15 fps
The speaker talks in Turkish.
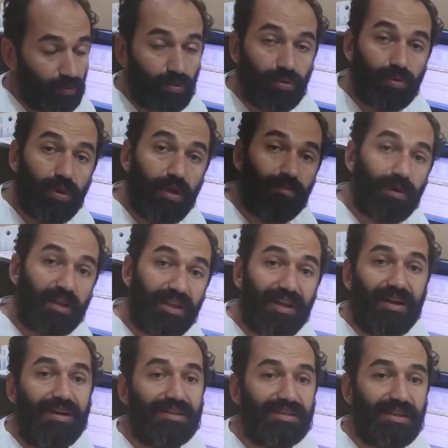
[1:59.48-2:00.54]
kullanmadan
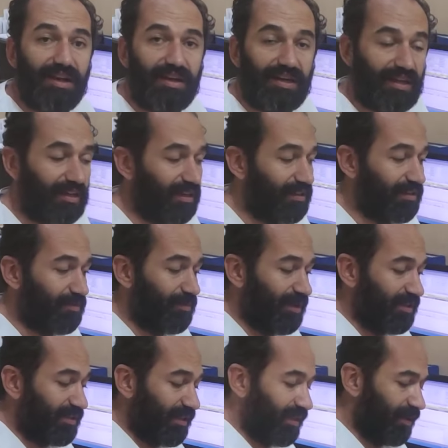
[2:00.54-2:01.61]
hastaneye
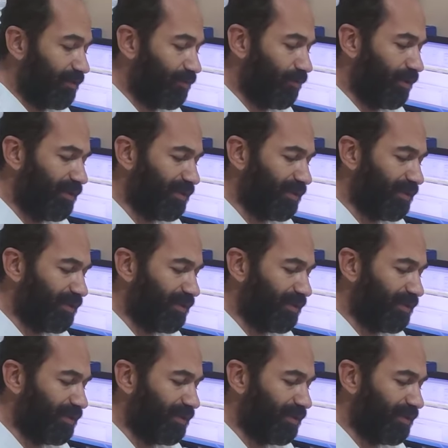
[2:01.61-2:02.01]
getirmeniz gerekiyor.